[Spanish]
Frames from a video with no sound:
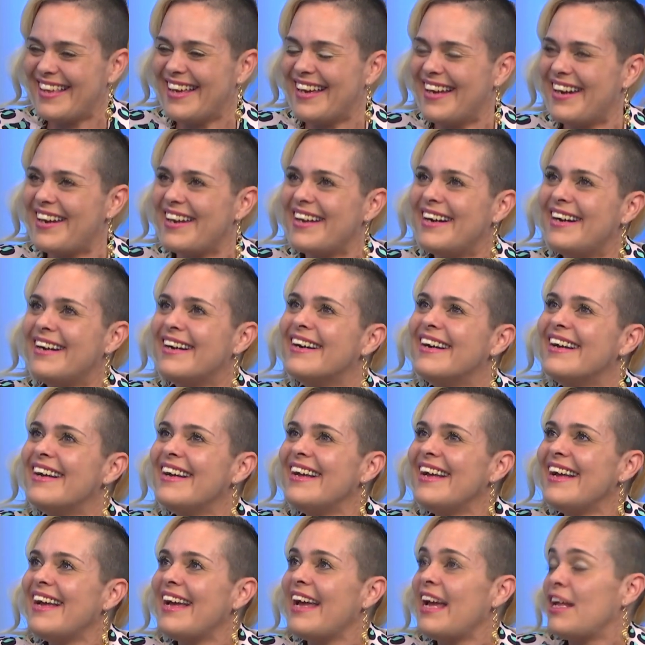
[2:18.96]
tierra.
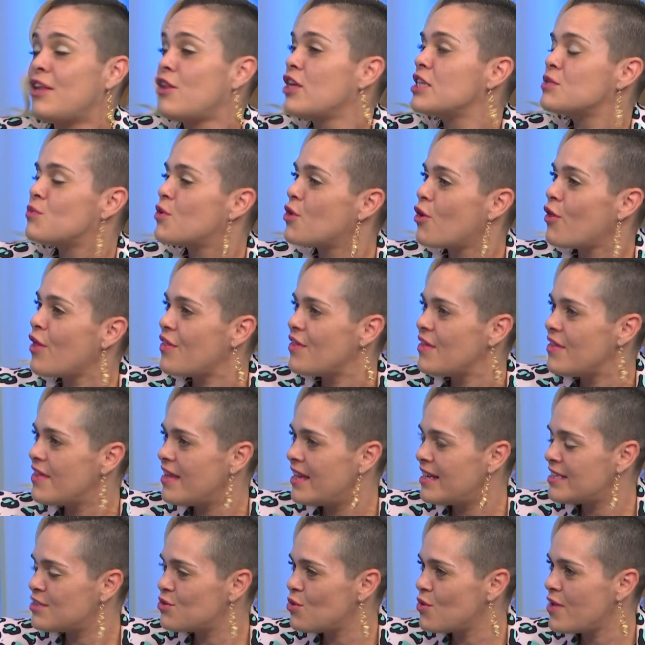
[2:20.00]
Entonces, bueno,
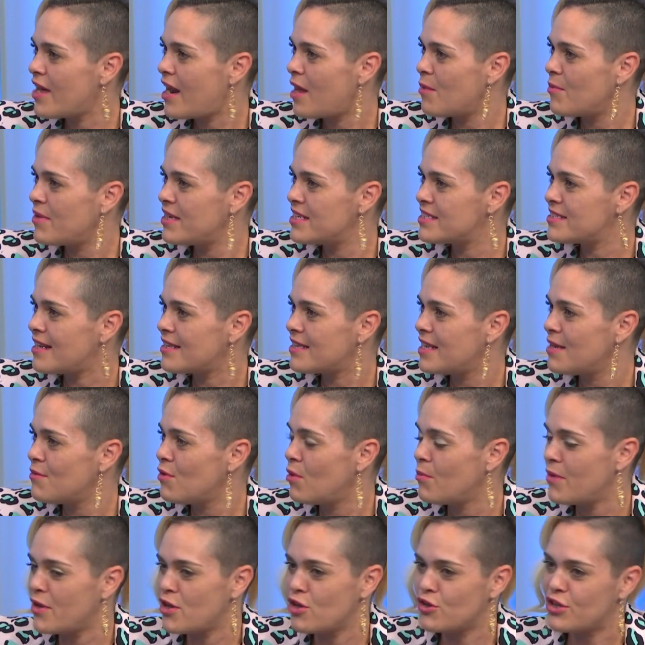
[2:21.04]
decidí estudiar
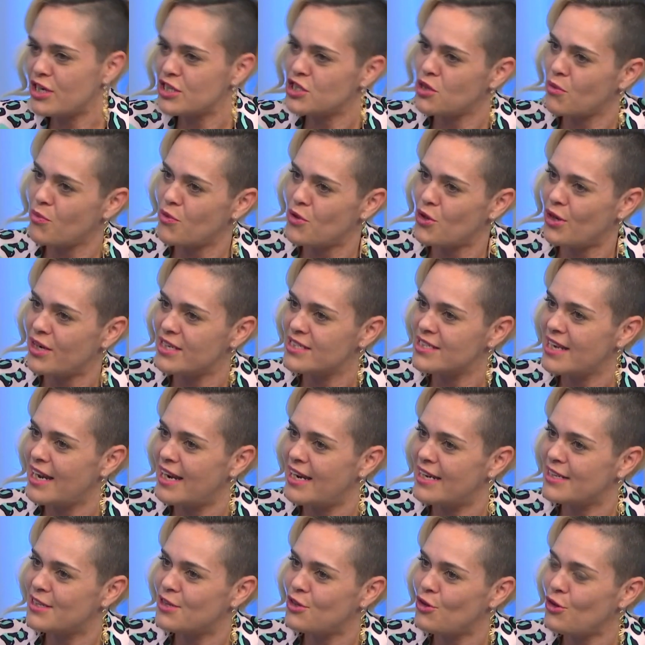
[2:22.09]
administrativo, me dio tres opciones,
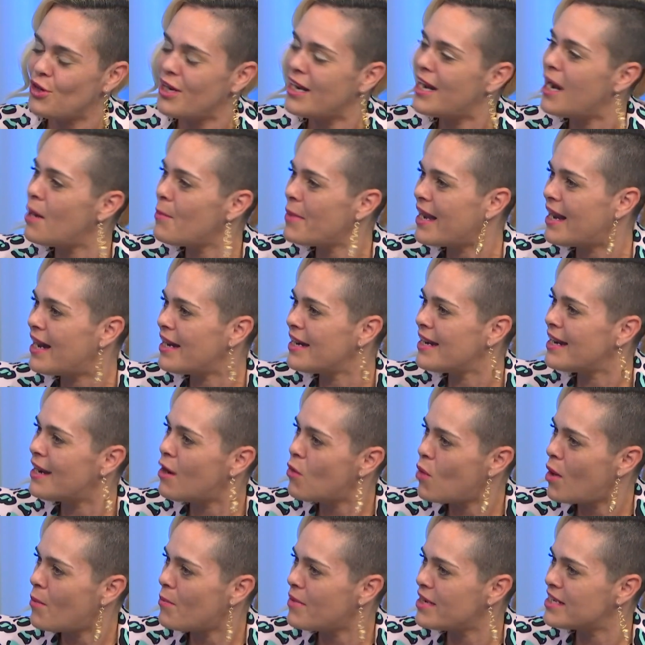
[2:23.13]
electrónica,
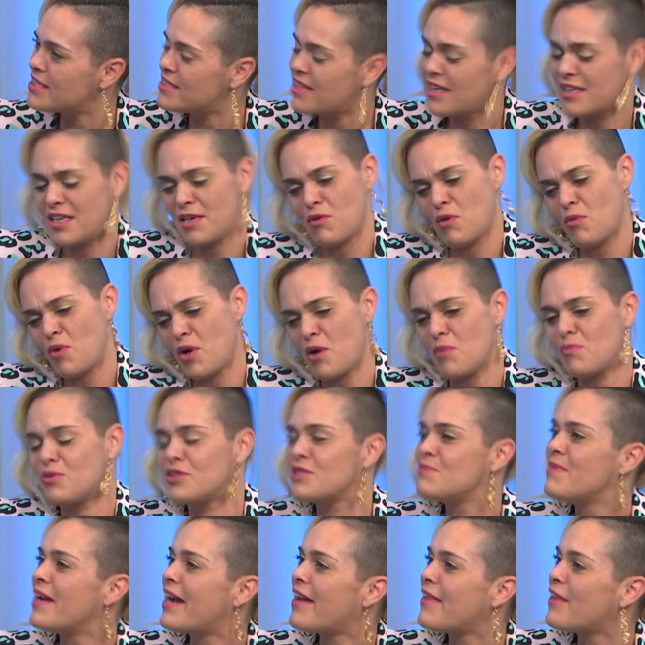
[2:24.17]
mecánica o administrativo. Bueno,
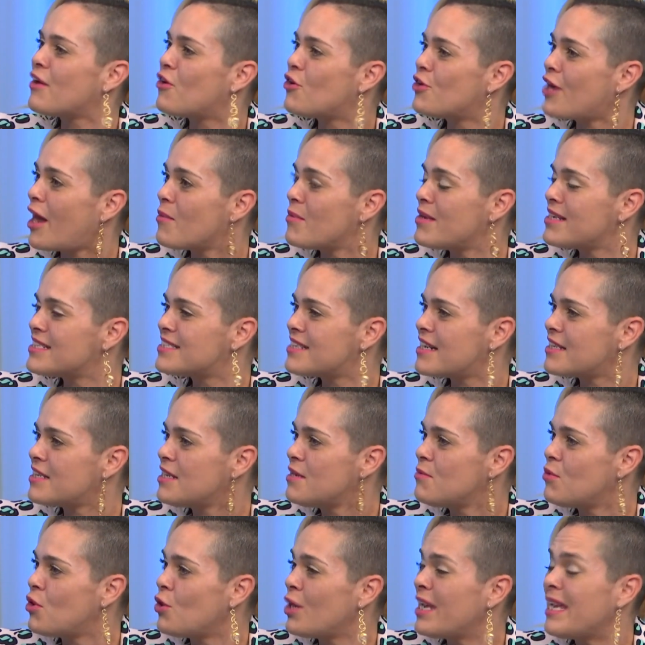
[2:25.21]
pues me quedé con
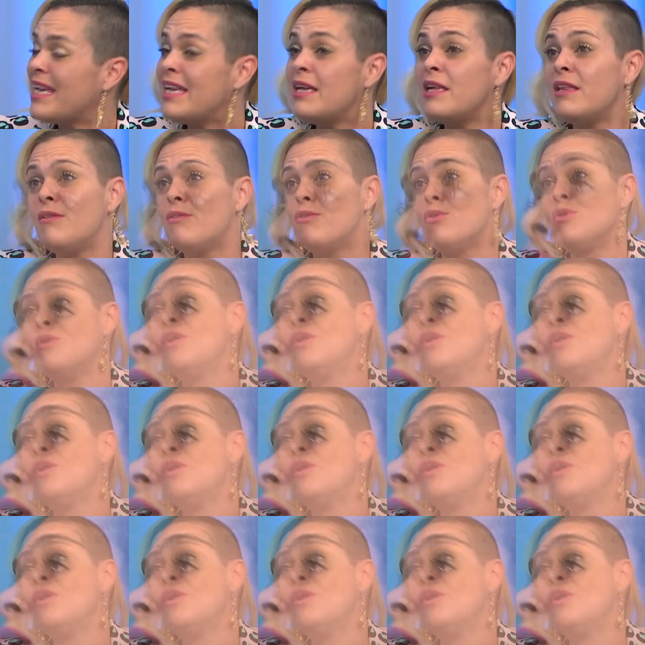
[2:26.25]
administrativo y